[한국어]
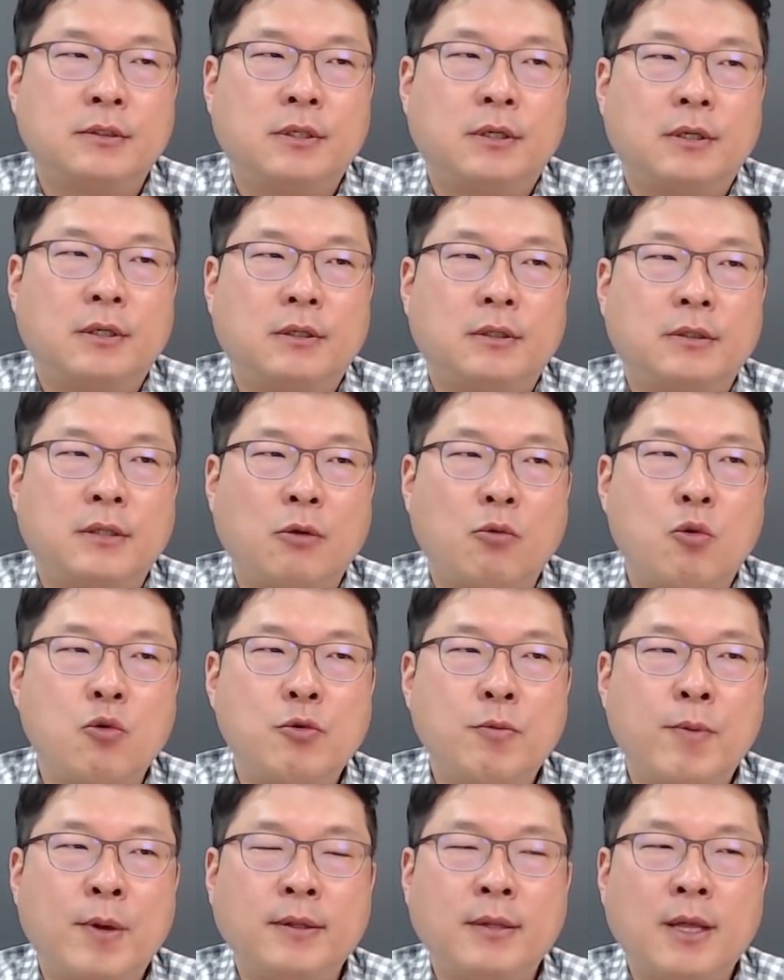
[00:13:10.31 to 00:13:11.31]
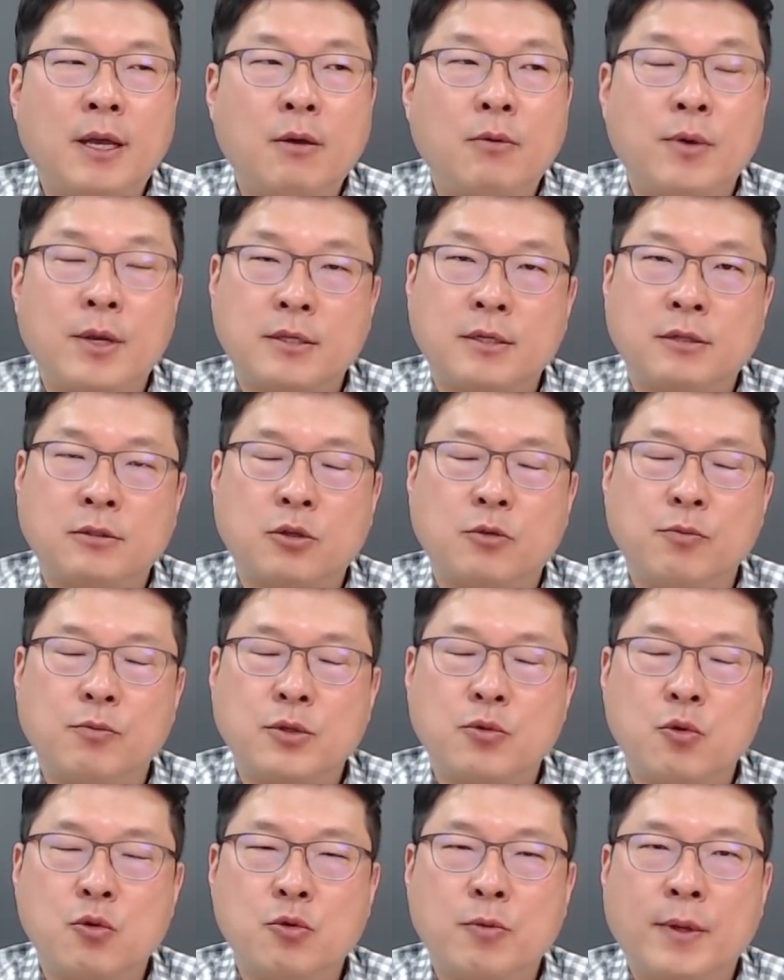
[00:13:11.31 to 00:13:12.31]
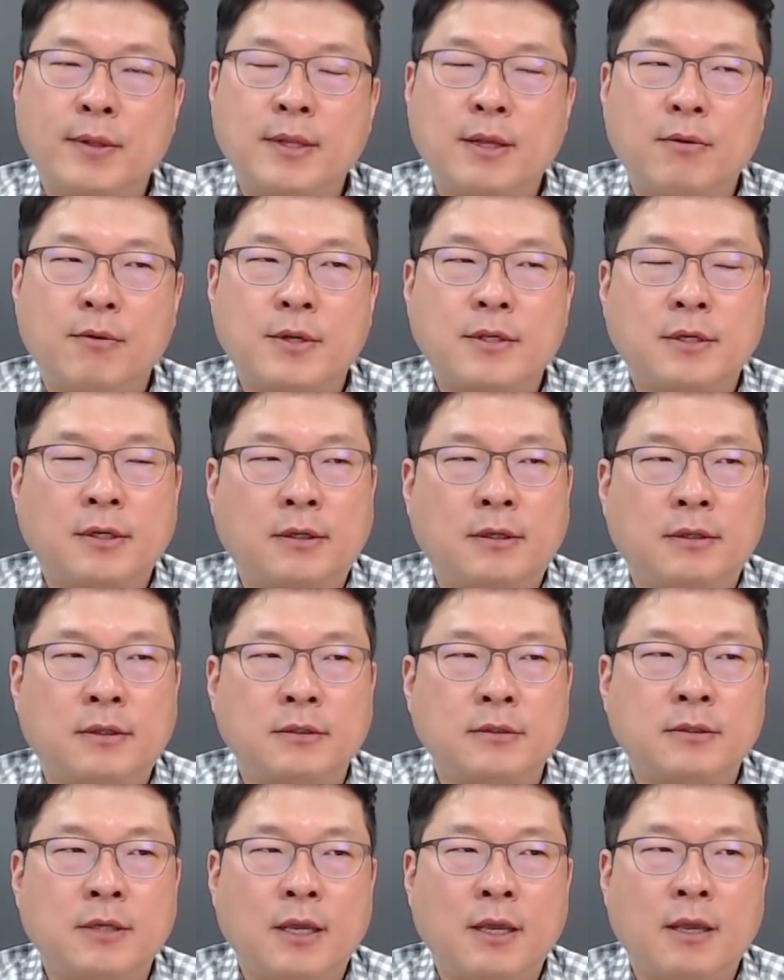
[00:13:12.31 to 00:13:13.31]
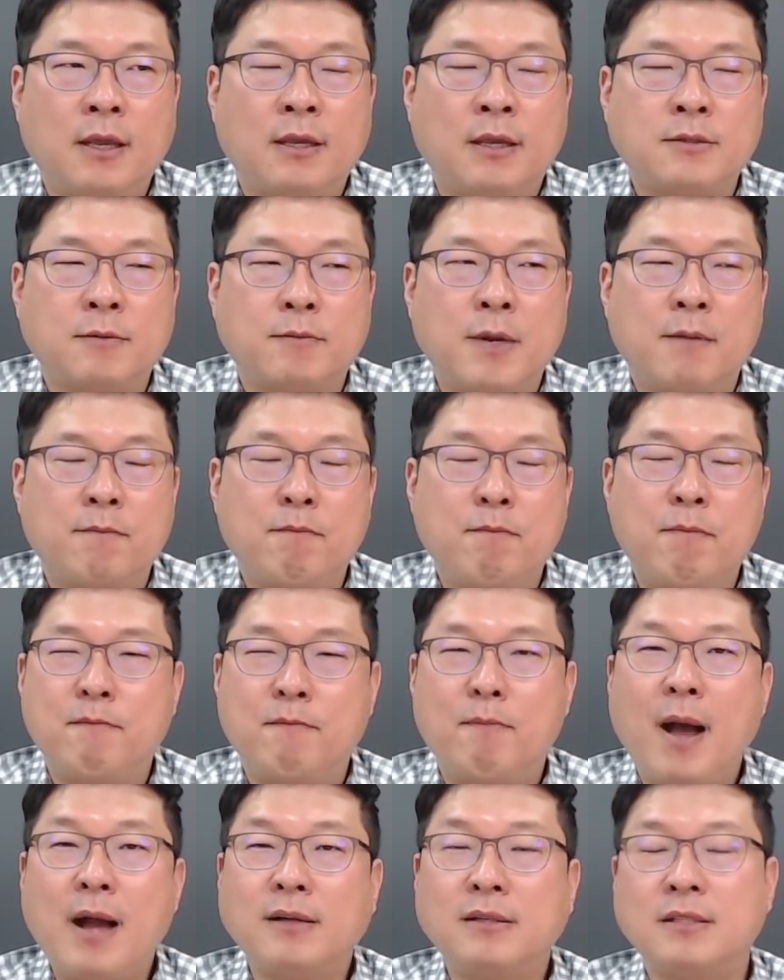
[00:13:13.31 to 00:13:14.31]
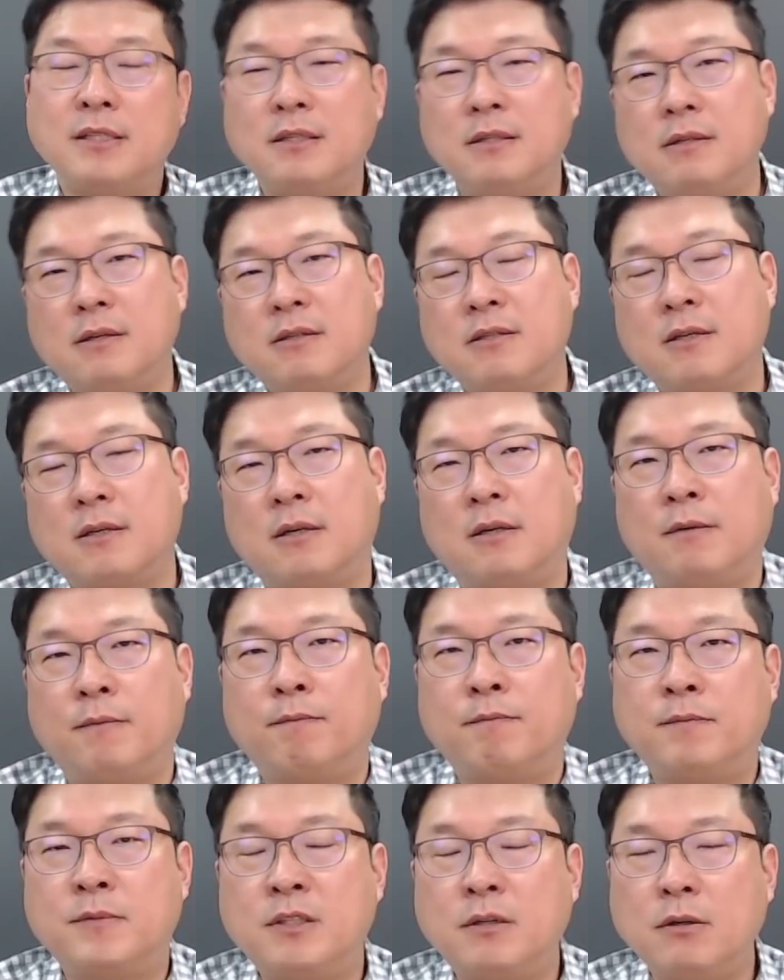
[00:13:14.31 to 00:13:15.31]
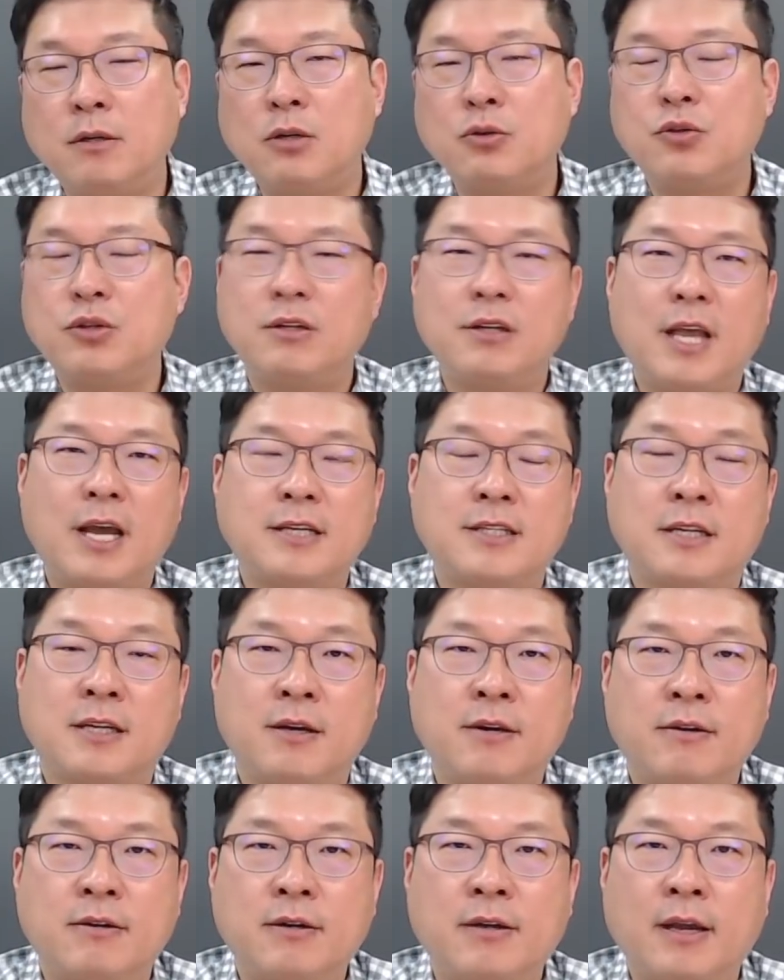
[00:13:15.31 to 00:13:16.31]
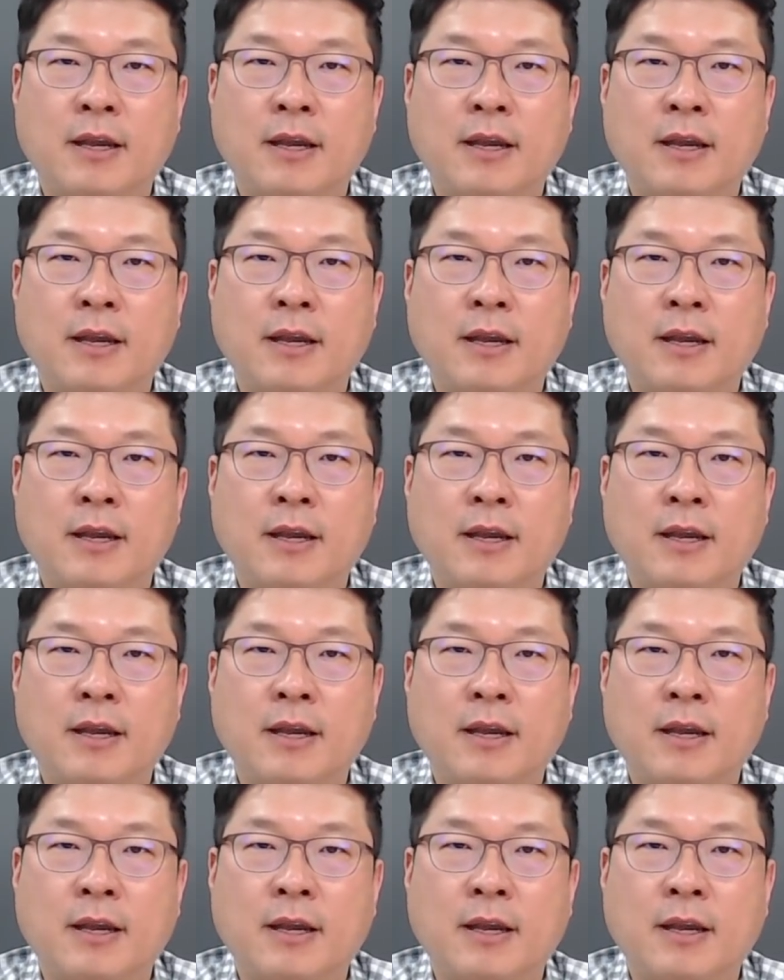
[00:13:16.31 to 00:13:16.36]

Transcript: 어, 내가 공급한다고 해서 정부에서 공급한다고 해서 그게 정말 빵 찍는 것처럼 찍어낼 수 있는 게 아니잖아요.